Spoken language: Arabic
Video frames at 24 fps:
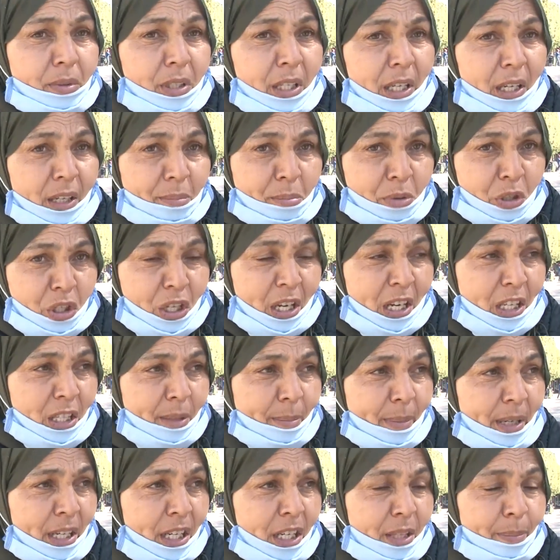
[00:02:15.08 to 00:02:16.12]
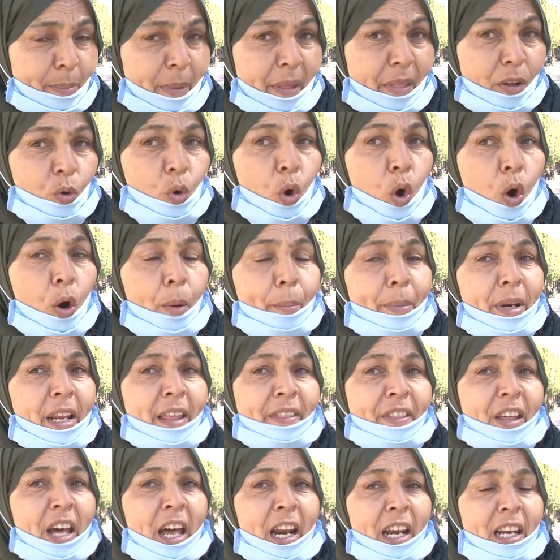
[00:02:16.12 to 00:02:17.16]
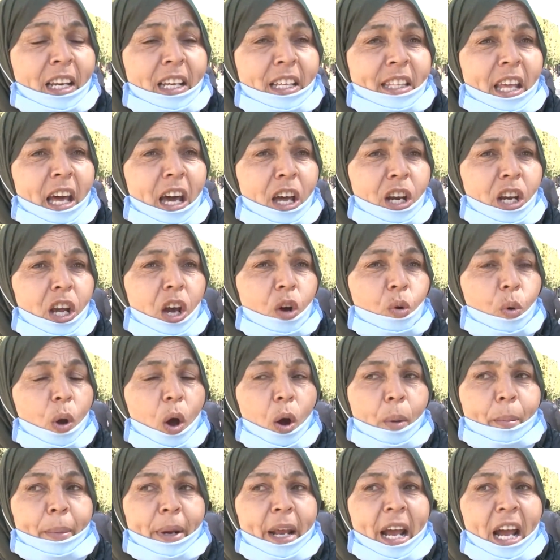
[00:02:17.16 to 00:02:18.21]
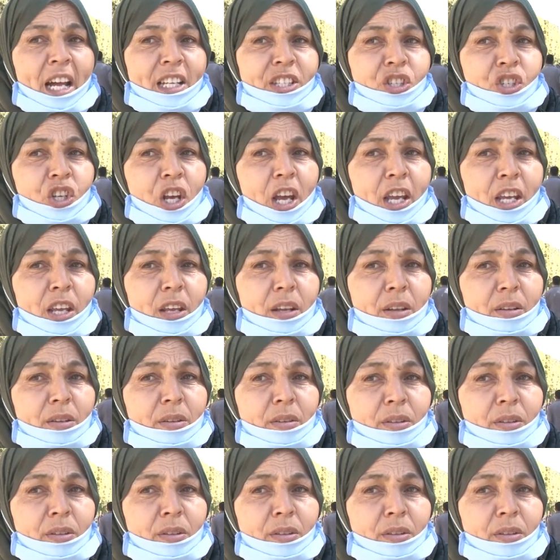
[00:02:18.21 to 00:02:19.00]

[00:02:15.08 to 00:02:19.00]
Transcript: بيستخدم تخدم الخدمه دي ولا عمري يذكر لي ايطاليا ولا عمري حتى شيء